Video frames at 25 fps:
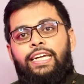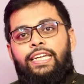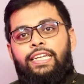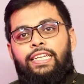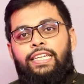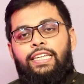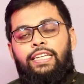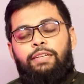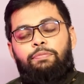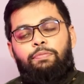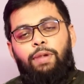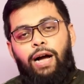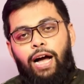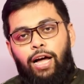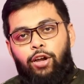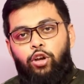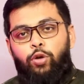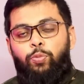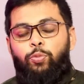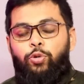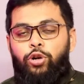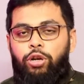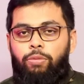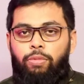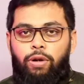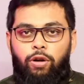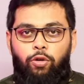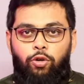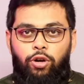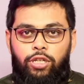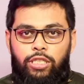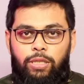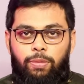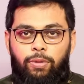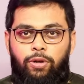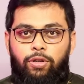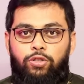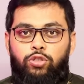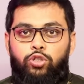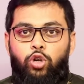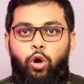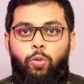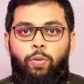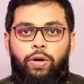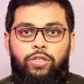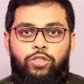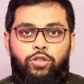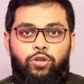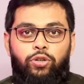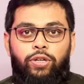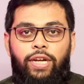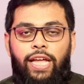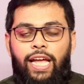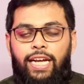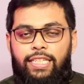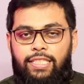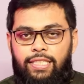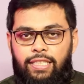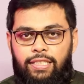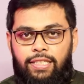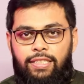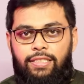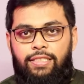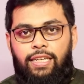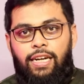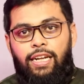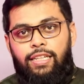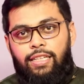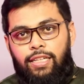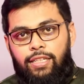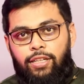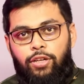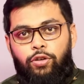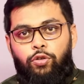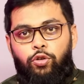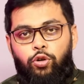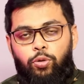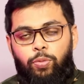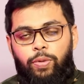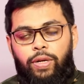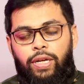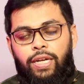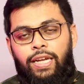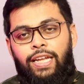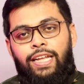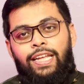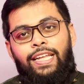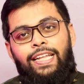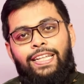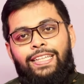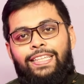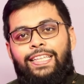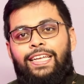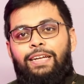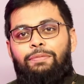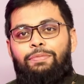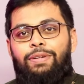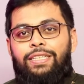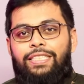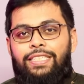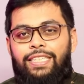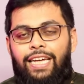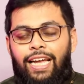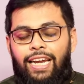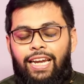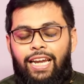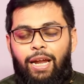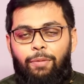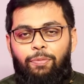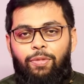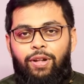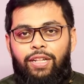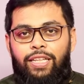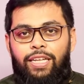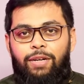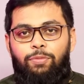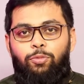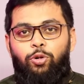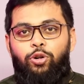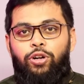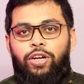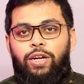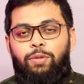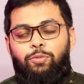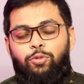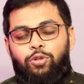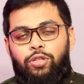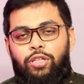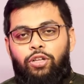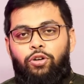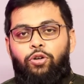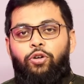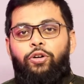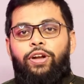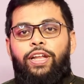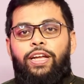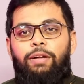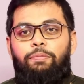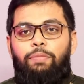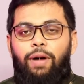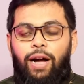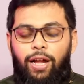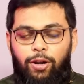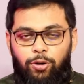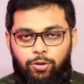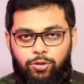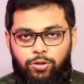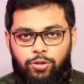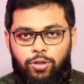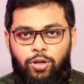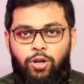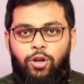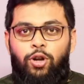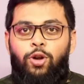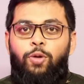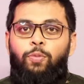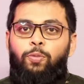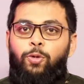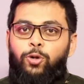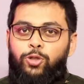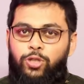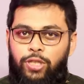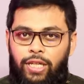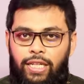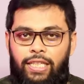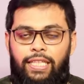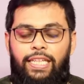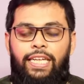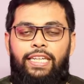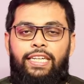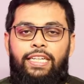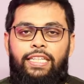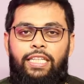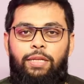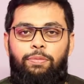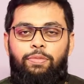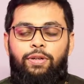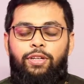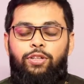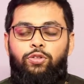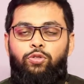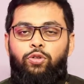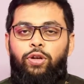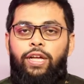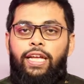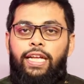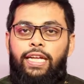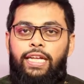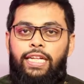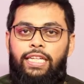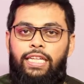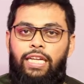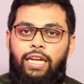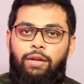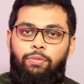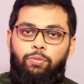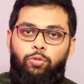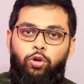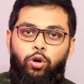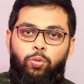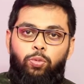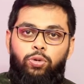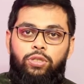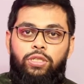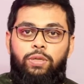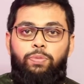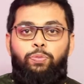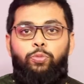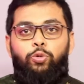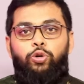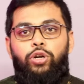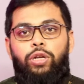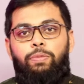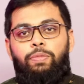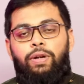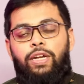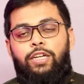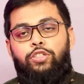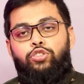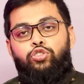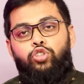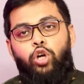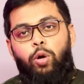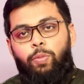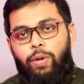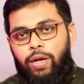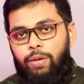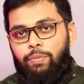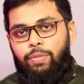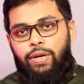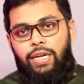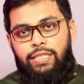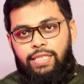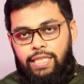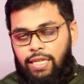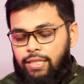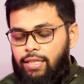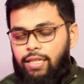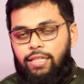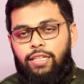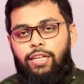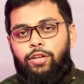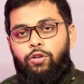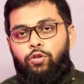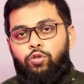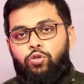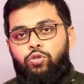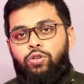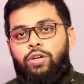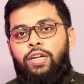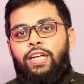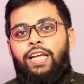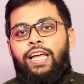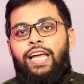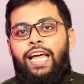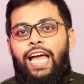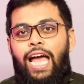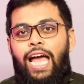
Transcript: একটি ভালো পরিবার হয়ে যাবে কারণ সবাই যখন একসাথে সালাদ আদায় করবেন দেখবেন যে আল্লাহ আপনাদের মনের মধ্যে অনেক ভালো প্রশান্তি এনে দিবে তো এই ক্ষেত্রে আমি বলবো যে পরিবারের সবাই মিলে সালাদ আদায় করুন